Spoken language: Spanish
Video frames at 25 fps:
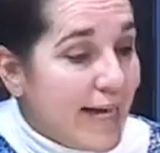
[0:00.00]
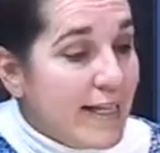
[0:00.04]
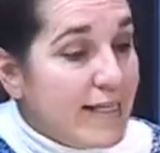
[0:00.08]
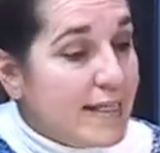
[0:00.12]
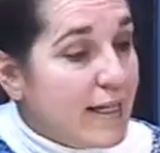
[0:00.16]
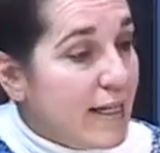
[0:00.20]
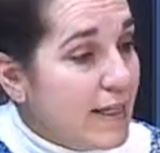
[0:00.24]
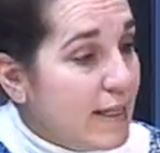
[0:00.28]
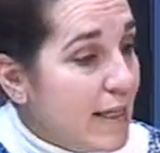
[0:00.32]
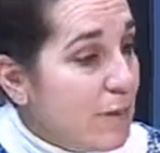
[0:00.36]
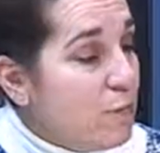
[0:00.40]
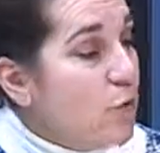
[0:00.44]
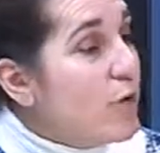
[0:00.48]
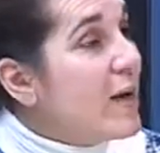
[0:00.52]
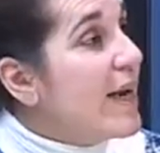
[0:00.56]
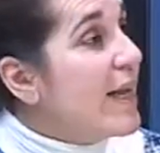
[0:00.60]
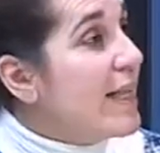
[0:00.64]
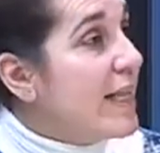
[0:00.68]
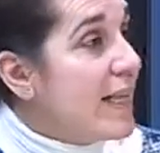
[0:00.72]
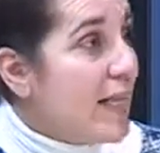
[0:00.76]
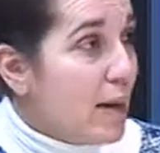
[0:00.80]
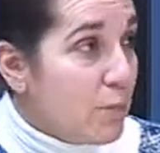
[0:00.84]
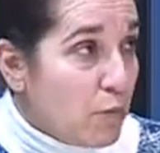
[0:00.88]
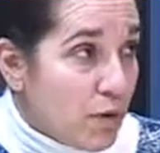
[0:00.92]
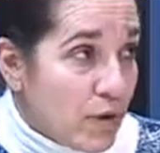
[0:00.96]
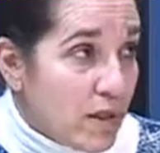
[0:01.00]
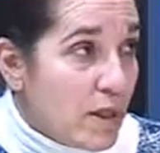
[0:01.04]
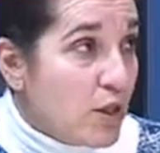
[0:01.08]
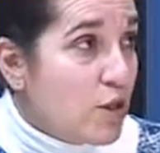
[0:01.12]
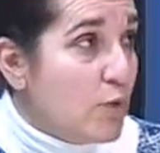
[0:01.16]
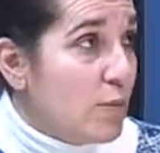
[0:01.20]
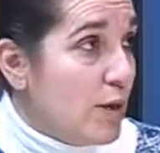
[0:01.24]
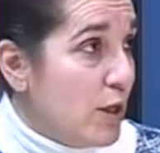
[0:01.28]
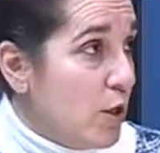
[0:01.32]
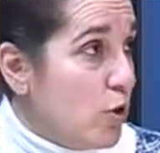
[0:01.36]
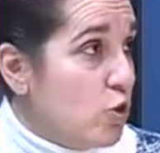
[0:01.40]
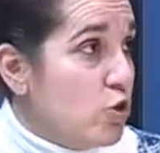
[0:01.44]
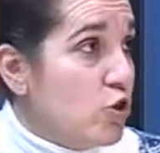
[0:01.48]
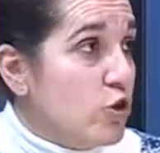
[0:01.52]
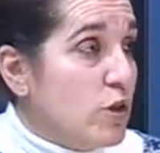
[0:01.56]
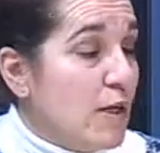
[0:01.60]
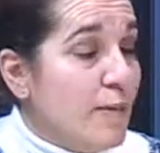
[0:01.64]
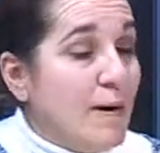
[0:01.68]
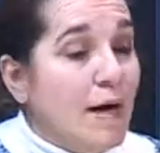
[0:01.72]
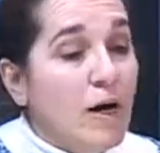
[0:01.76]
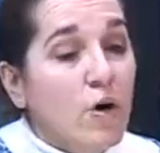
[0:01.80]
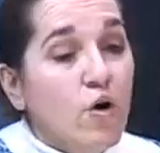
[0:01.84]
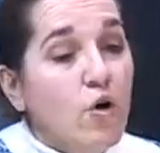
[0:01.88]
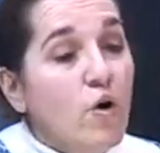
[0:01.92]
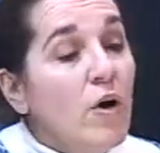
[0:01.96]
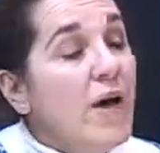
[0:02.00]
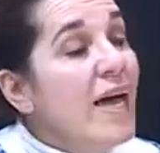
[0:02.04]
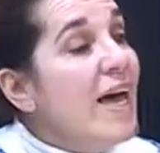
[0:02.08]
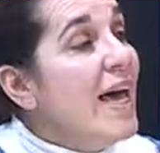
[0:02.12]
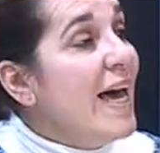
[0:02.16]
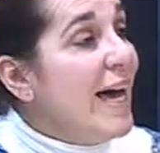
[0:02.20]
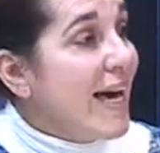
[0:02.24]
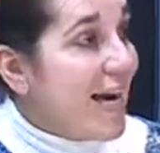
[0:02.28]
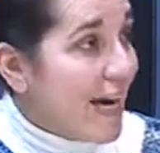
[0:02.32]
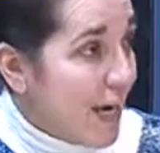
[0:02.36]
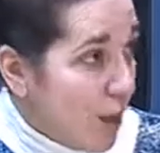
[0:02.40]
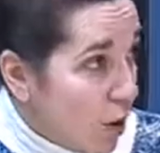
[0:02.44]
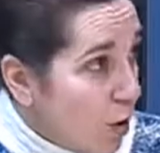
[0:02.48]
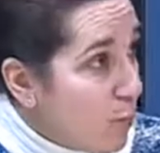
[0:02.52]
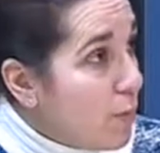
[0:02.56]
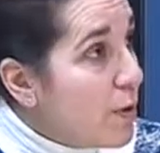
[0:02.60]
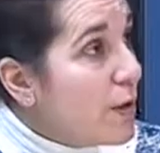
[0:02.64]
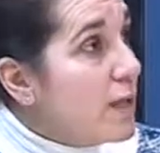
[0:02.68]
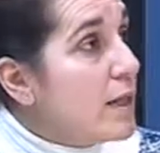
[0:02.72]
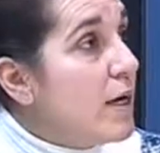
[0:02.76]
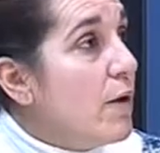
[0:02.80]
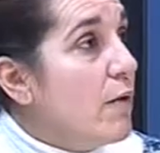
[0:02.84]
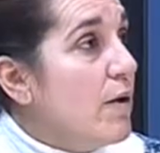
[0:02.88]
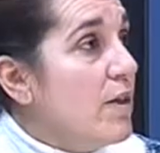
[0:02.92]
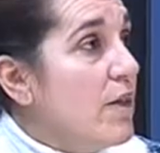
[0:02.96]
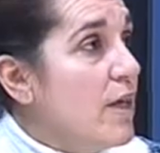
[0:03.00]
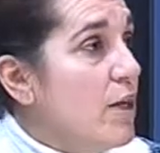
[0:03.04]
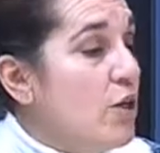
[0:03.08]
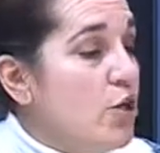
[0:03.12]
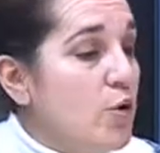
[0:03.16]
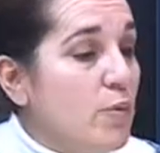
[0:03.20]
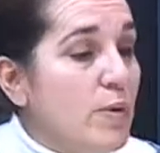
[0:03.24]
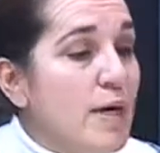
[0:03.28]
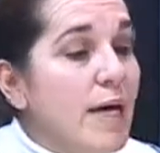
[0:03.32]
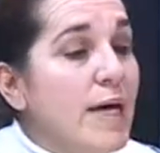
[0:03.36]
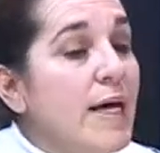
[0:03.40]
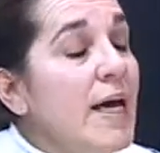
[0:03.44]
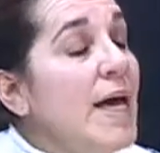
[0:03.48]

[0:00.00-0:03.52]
Entendemos que estamos haciendo bien nuestro trabajo, que lo hemos estado haciendo bien,